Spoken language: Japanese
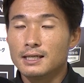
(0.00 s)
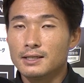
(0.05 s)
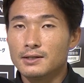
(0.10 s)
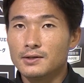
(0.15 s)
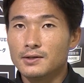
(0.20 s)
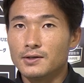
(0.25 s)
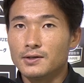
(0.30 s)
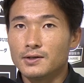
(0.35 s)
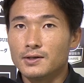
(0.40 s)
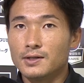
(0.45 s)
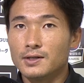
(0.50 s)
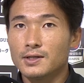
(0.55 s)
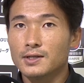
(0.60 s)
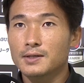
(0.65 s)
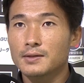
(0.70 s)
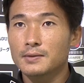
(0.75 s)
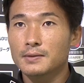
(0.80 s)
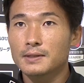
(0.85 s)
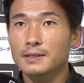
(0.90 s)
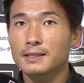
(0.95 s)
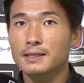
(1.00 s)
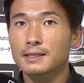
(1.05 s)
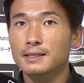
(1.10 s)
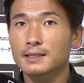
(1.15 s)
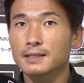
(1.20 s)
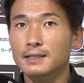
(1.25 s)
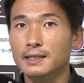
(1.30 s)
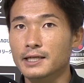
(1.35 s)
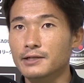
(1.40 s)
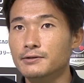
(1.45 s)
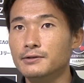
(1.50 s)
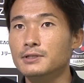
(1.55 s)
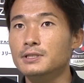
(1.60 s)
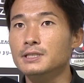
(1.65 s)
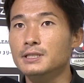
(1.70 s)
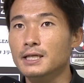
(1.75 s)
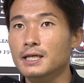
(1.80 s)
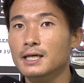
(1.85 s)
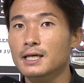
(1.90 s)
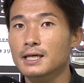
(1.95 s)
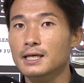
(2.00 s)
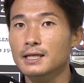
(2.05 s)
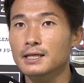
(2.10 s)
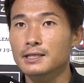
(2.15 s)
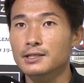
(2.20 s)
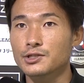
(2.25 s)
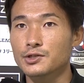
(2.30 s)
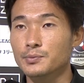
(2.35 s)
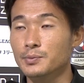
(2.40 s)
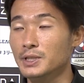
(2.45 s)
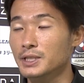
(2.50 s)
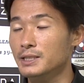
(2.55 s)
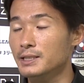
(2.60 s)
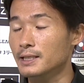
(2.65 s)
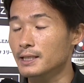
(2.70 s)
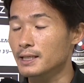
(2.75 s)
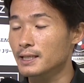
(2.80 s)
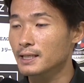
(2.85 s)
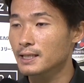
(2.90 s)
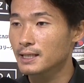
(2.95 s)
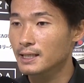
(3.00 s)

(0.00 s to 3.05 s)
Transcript: の回復していい準備して